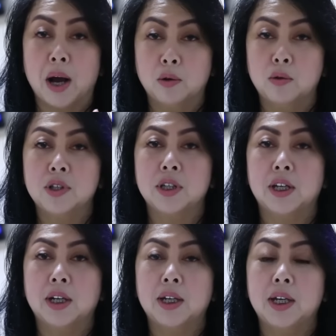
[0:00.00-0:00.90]
bagus
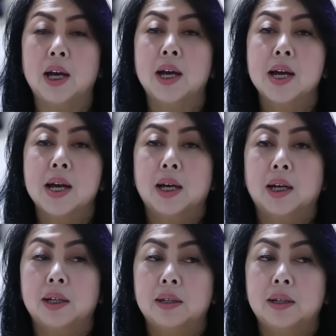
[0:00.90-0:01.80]
sehingga dia
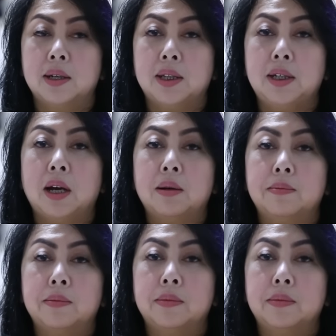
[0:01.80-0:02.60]
uh, tidak